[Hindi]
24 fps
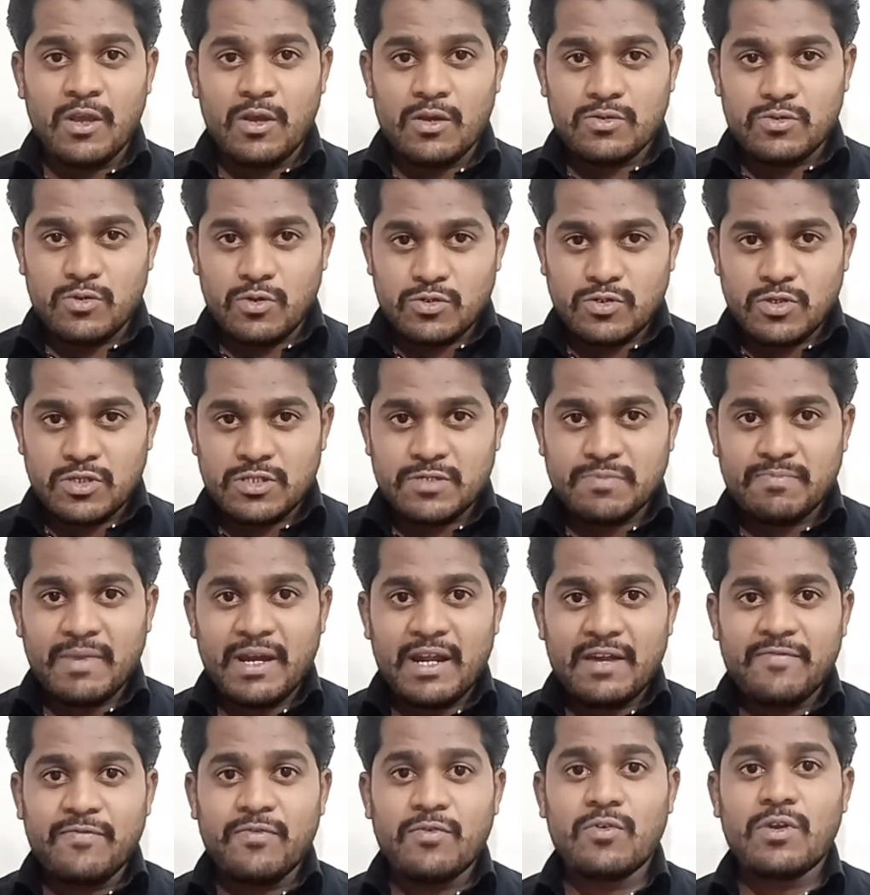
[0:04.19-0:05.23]
दोस्तों
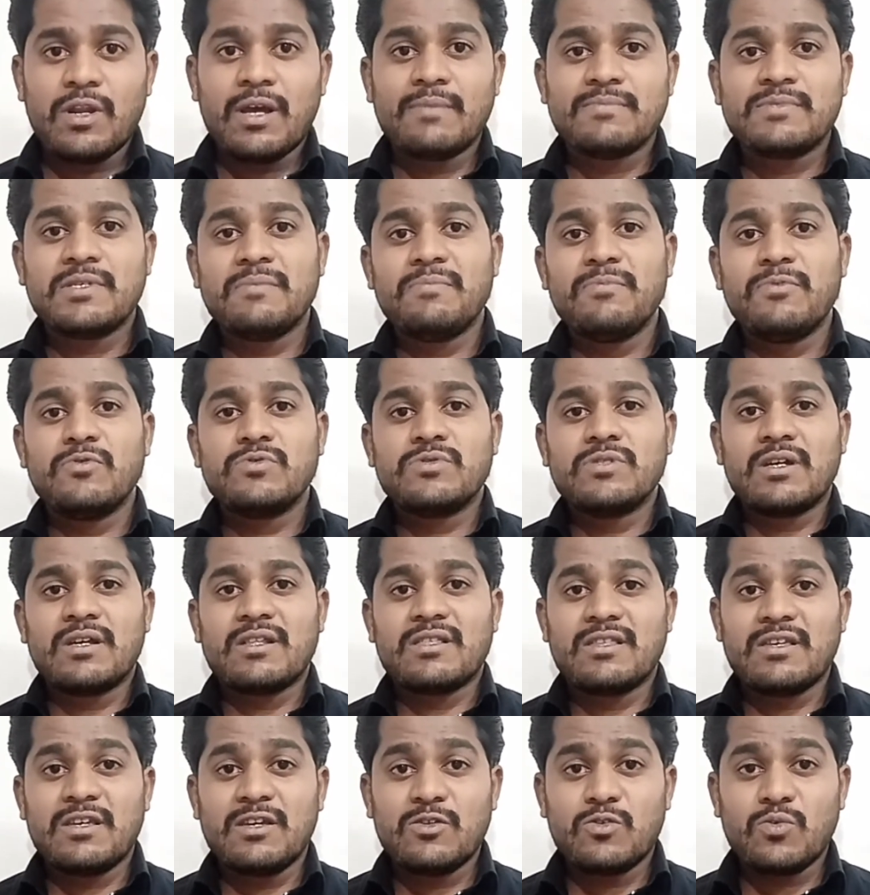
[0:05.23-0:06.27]
स्मार्टफोन हम सब यूज़
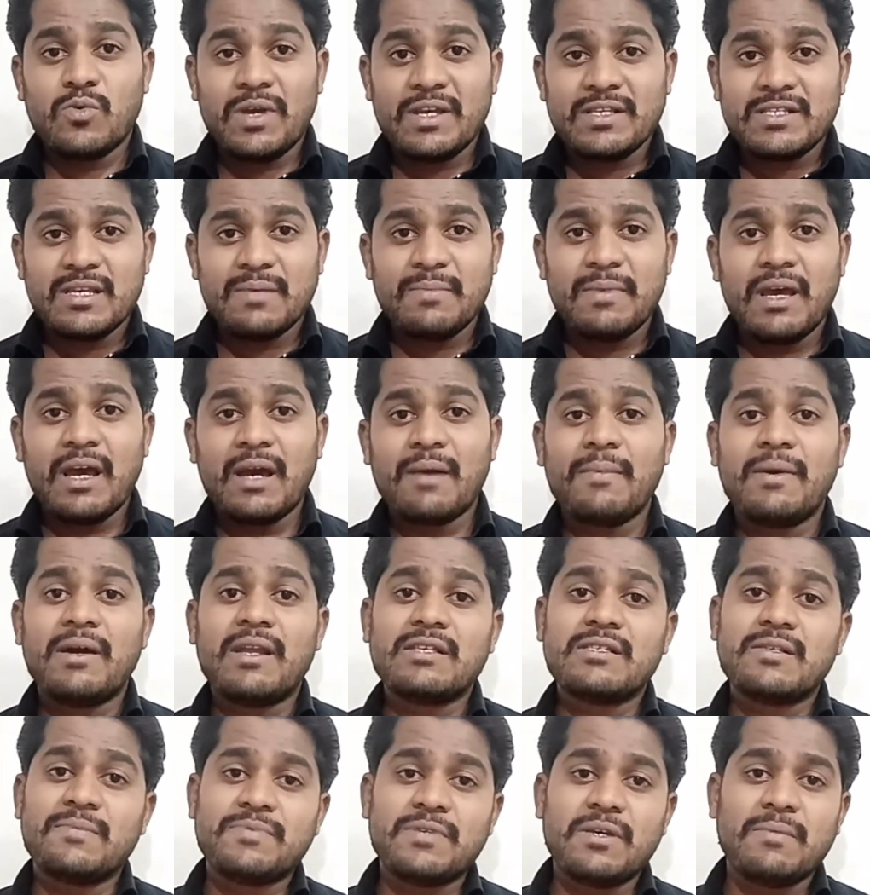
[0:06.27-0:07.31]
करते हैं तो ऐसे में हमारा
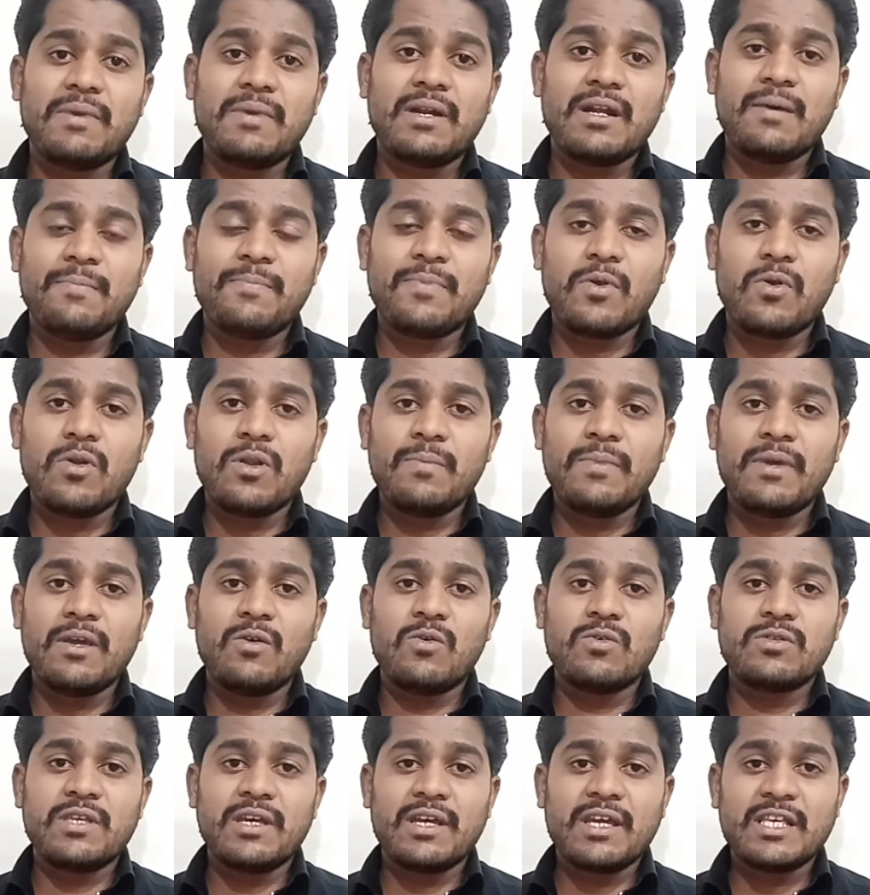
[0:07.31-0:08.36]
सबसे बड़ा प्रॉब्लम ये
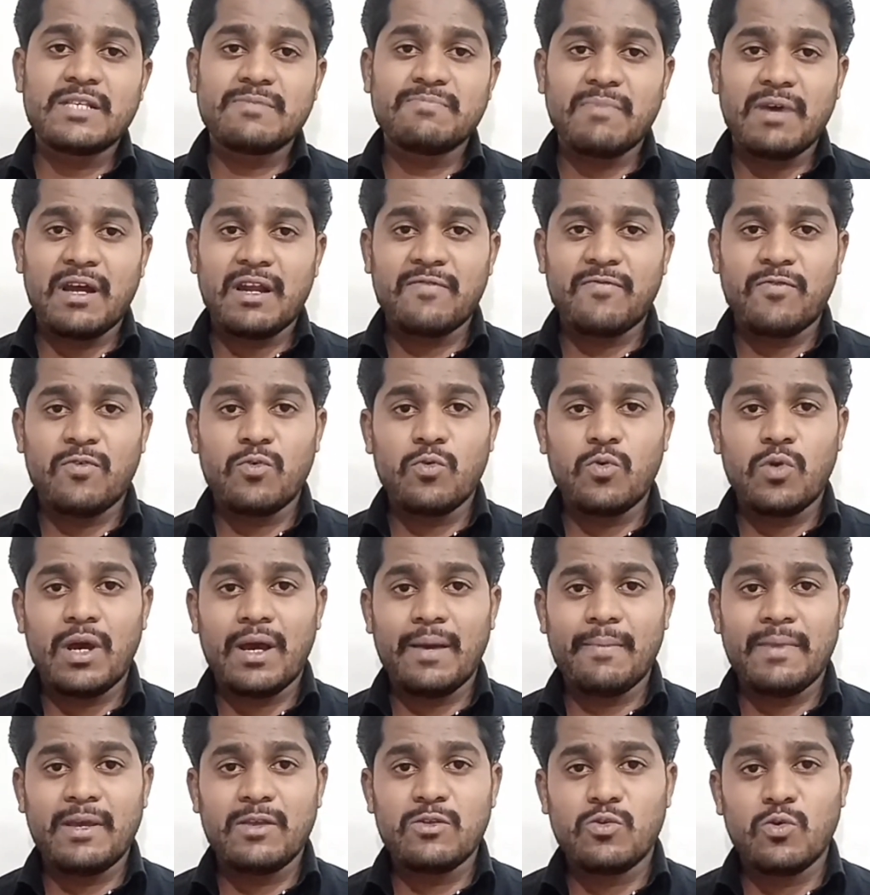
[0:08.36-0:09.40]
होता है कि स्मार्टफोन को
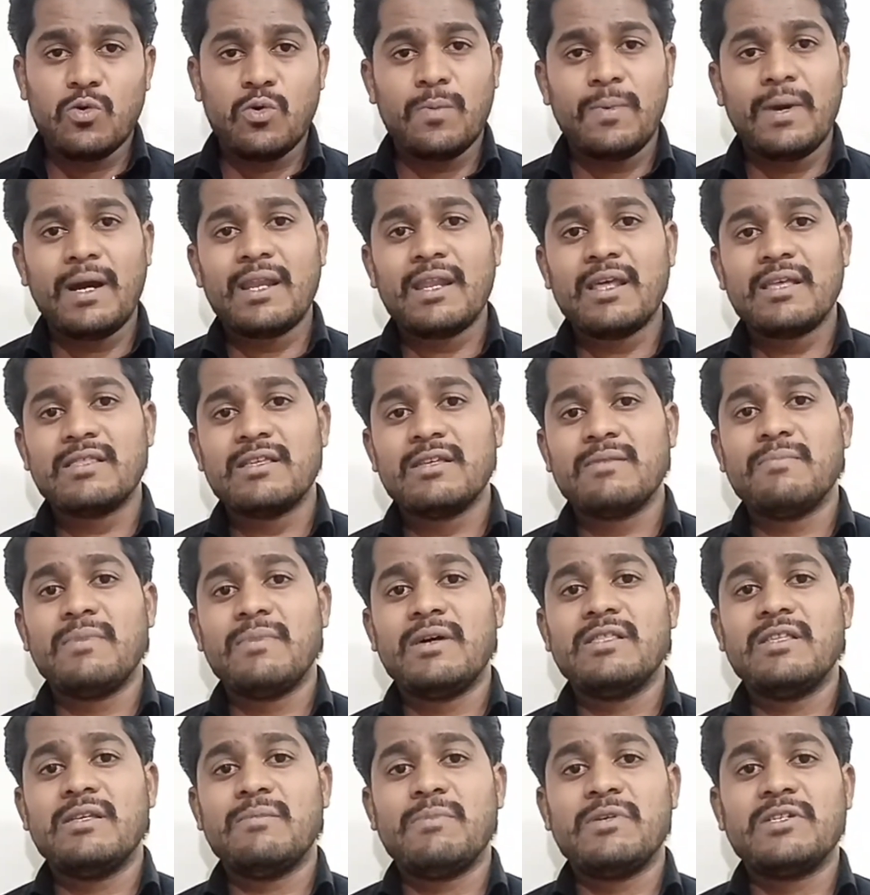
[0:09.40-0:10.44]
हमें दो बार या तीन बार
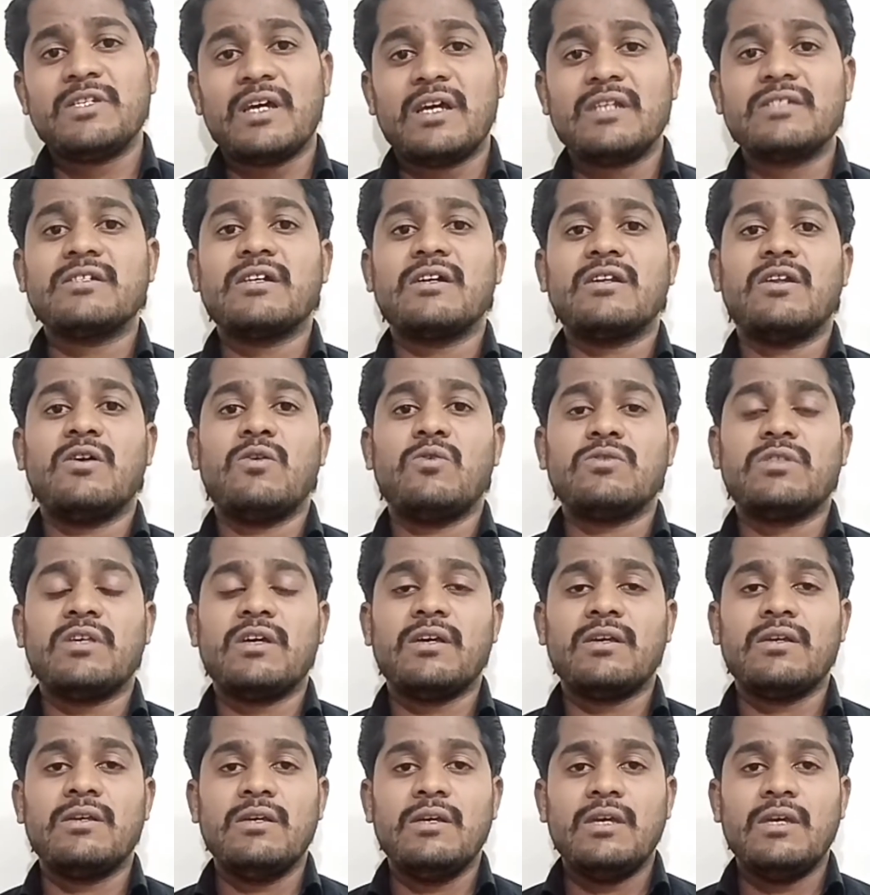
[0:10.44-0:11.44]
दिन में चार्ज करना होता है